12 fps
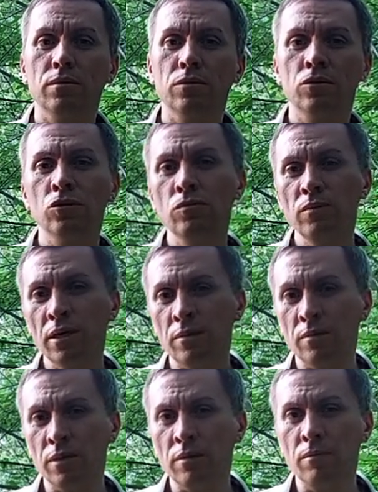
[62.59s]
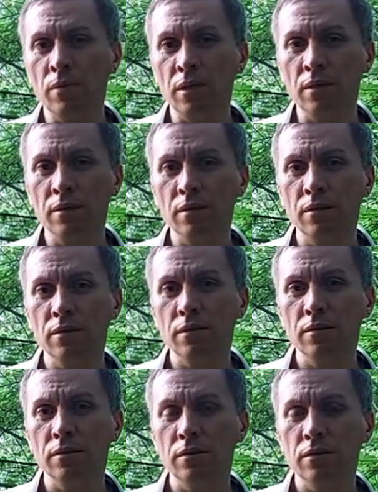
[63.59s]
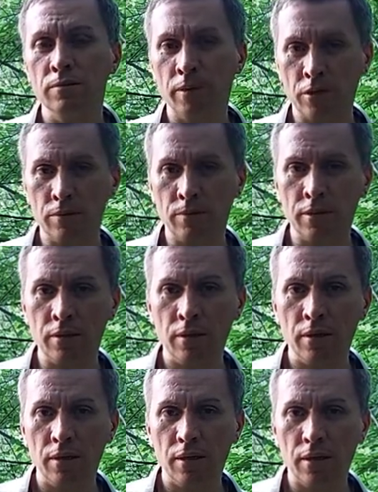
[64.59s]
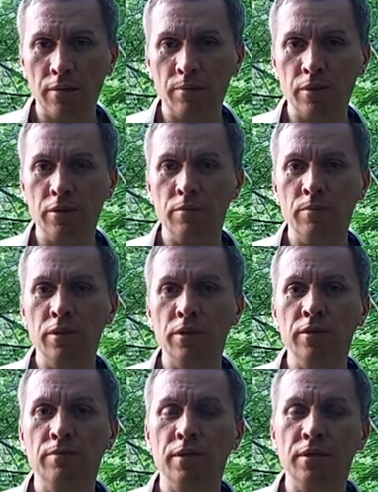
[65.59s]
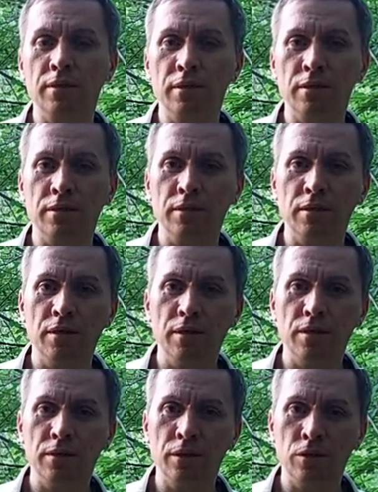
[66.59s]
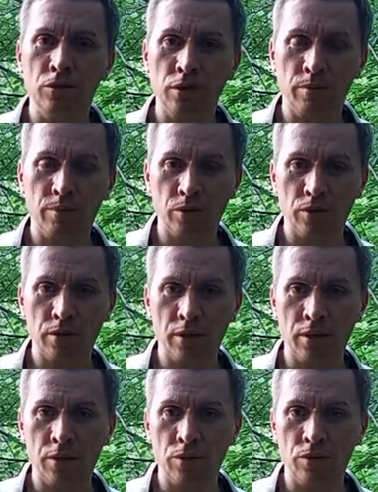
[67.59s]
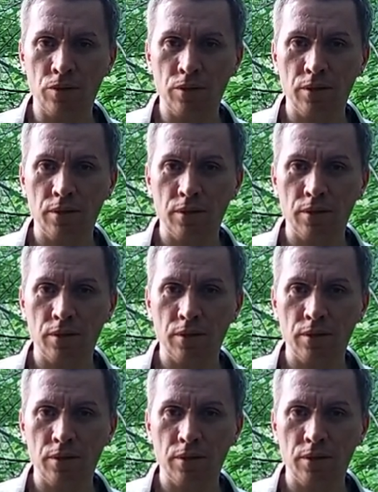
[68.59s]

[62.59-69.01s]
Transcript: «Сумеем ли мы?» – спрашивает Альберт Беллс в рассказе «Зеленые паруса иллюзий».